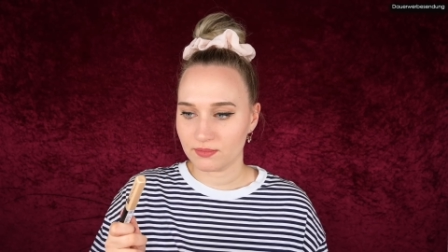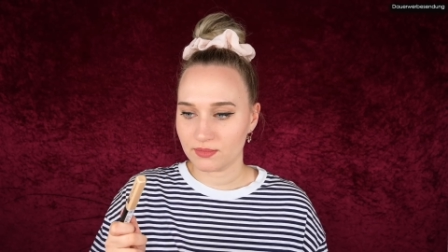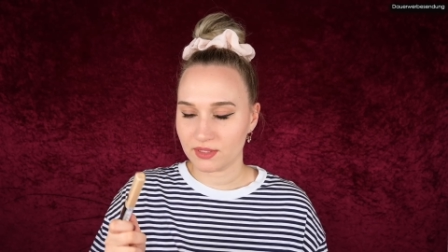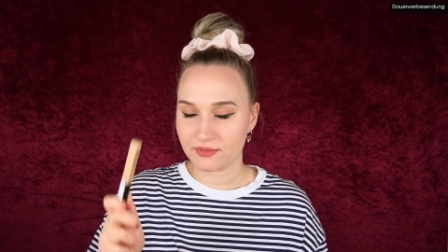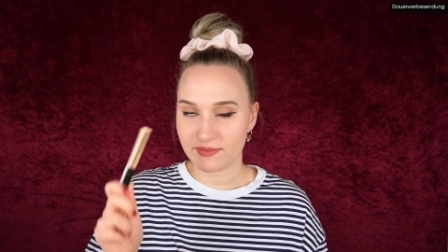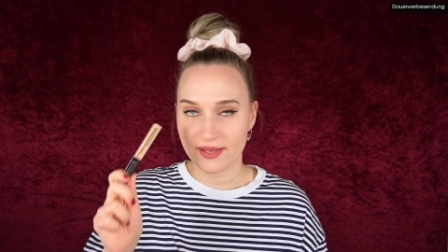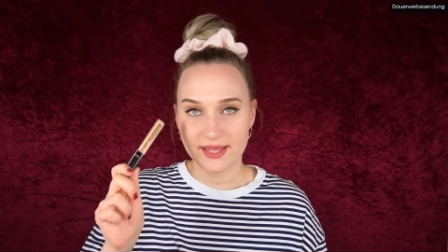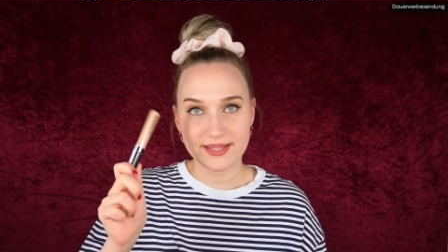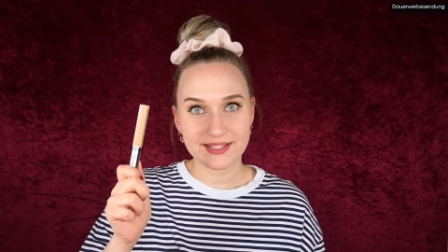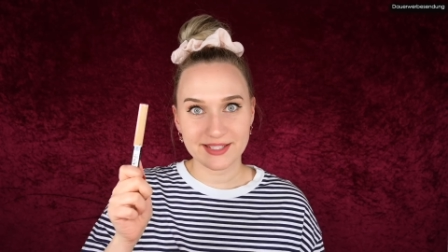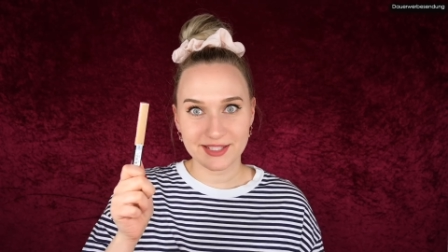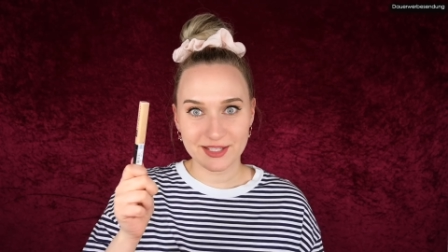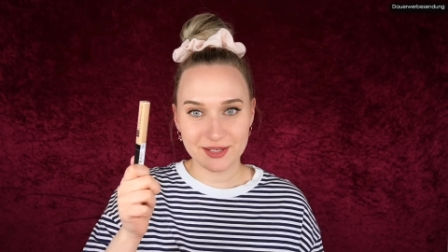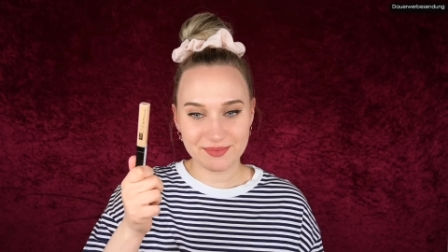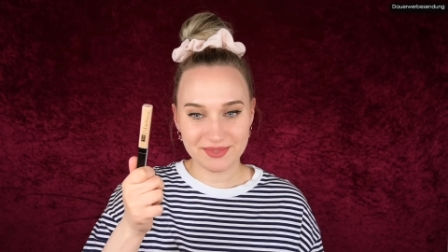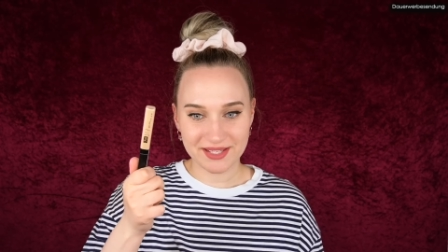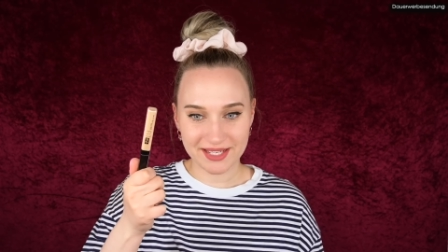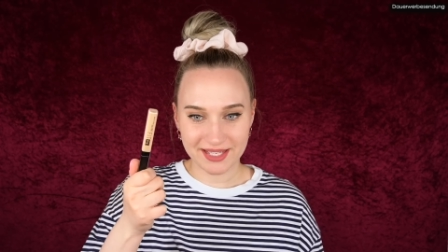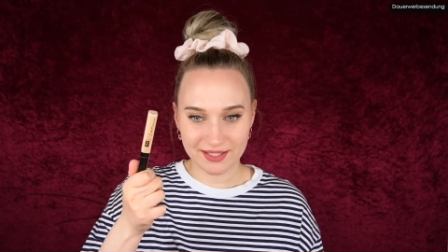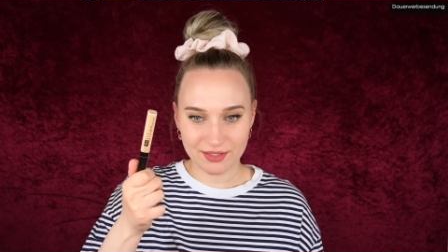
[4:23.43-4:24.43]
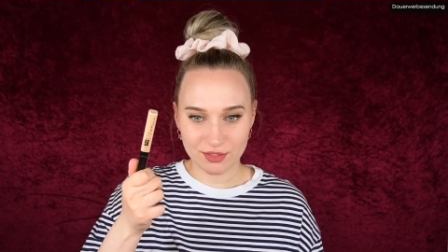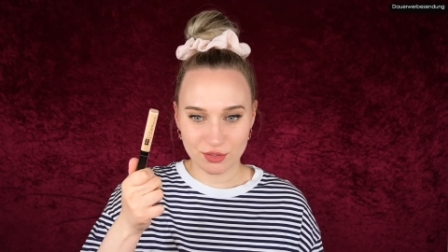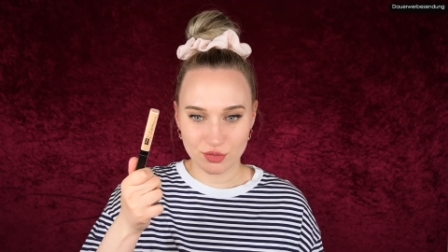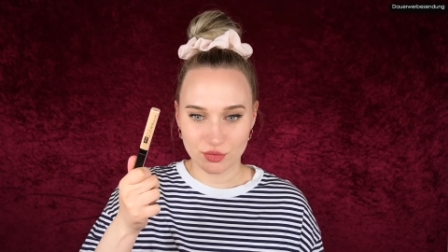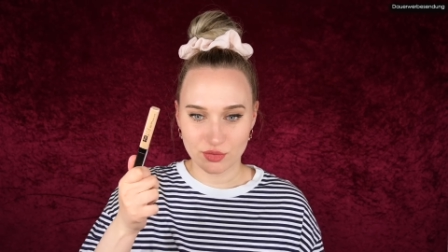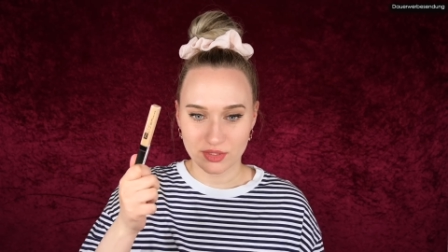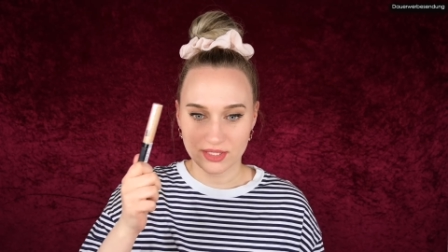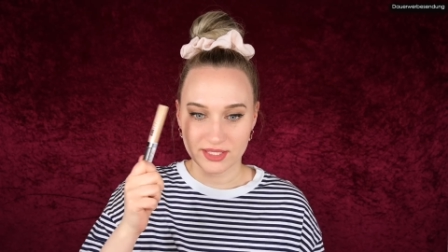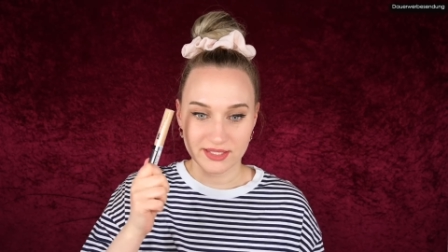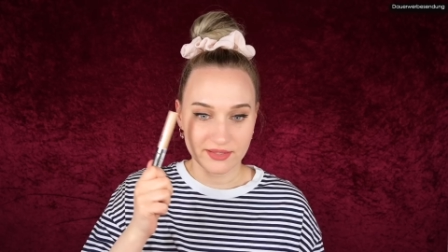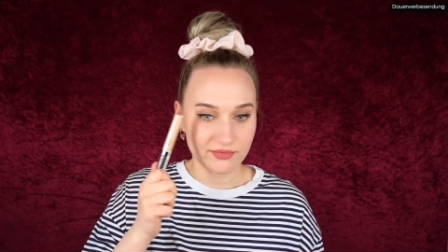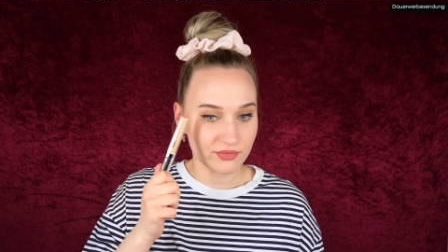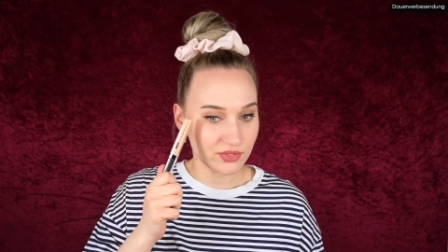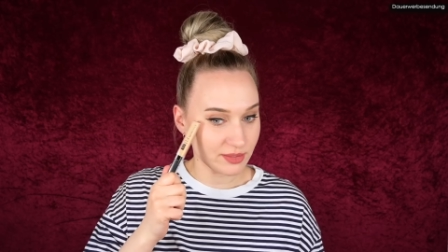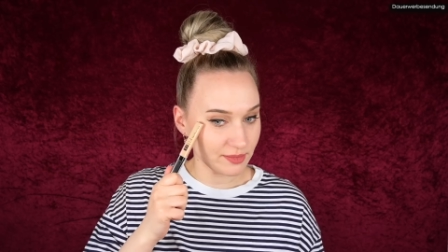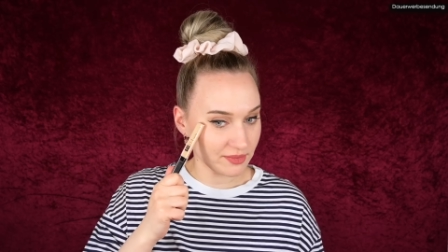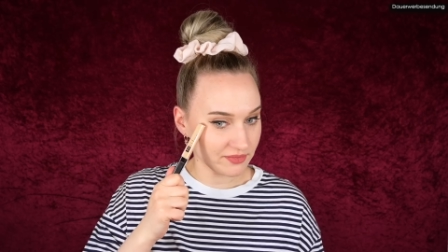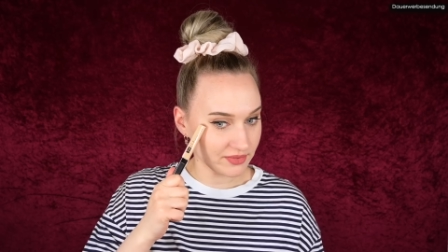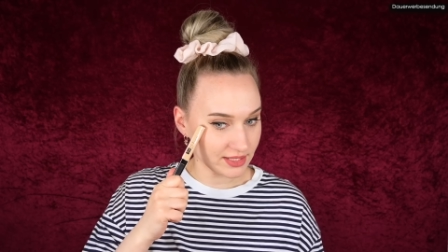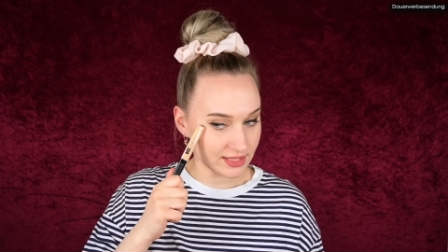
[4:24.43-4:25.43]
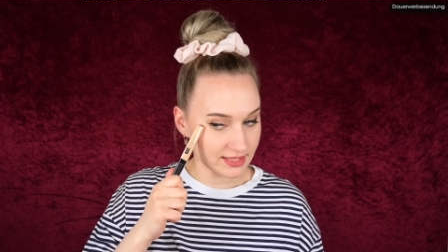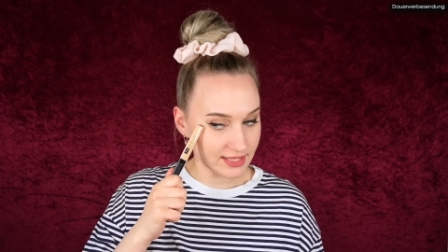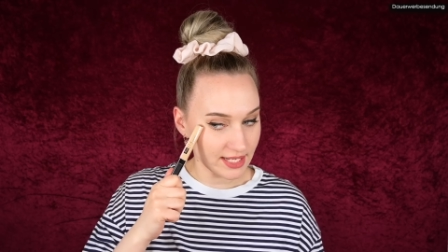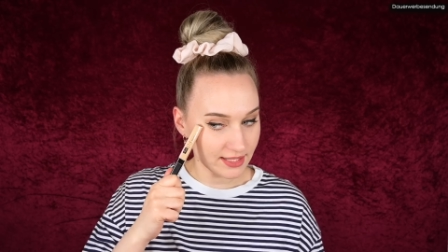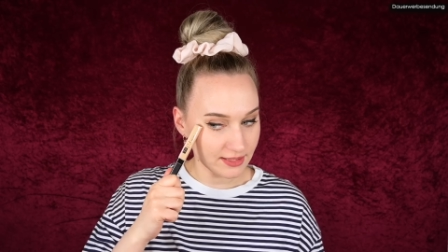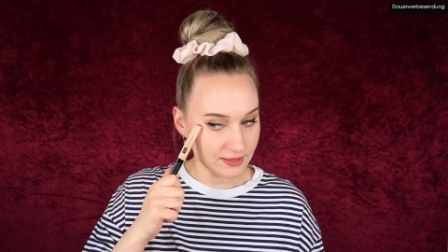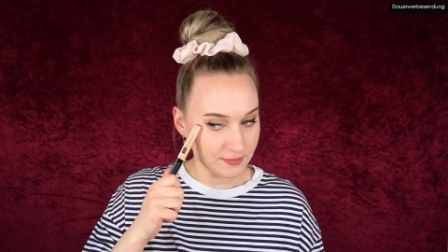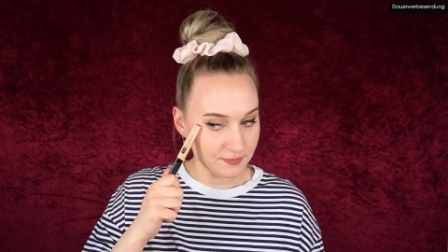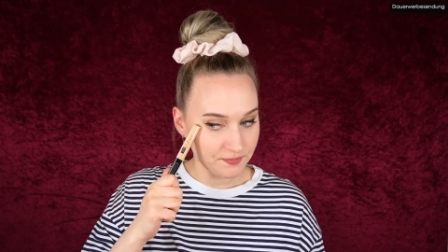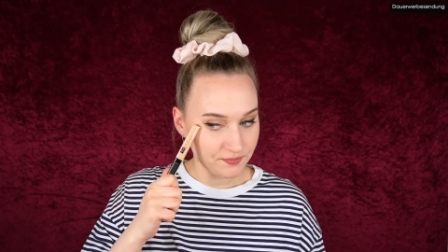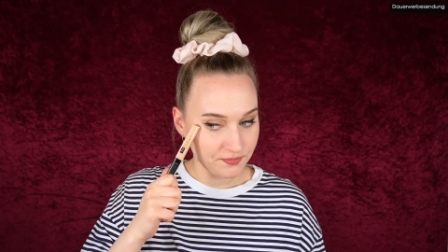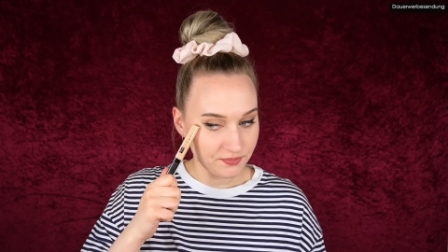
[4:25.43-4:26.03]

Ich weiß nicht, ob der hier zu dunkel sein wird, aber wie gesagt,